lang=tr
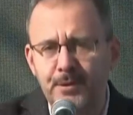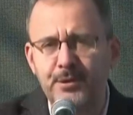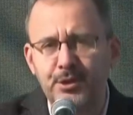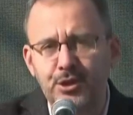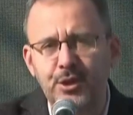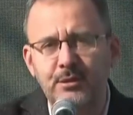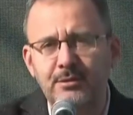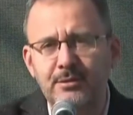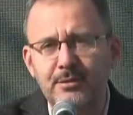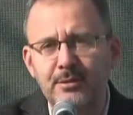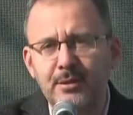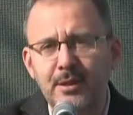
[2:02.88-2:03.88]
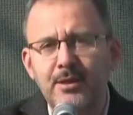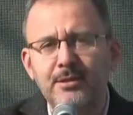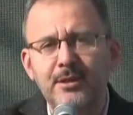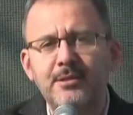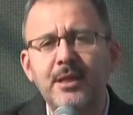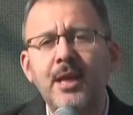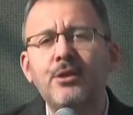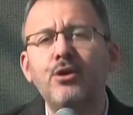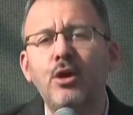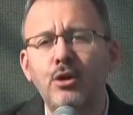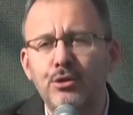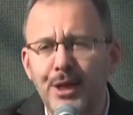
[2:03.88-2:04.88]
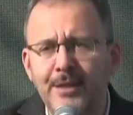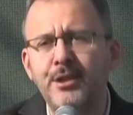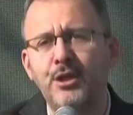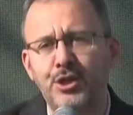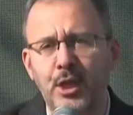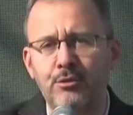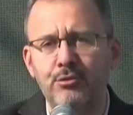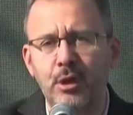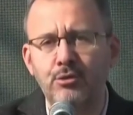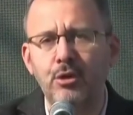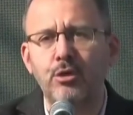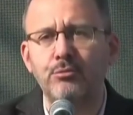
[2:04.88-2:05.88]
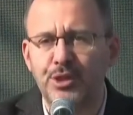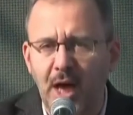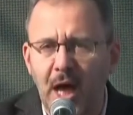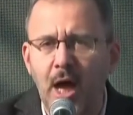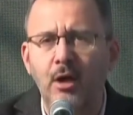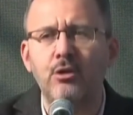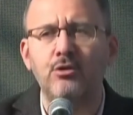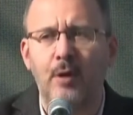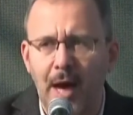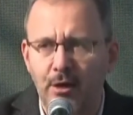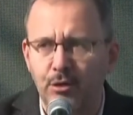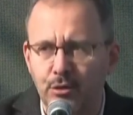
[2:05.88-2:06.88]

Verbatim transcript: için sizlere gönülden teşekkür ediyorum. Sağ olun, var olun.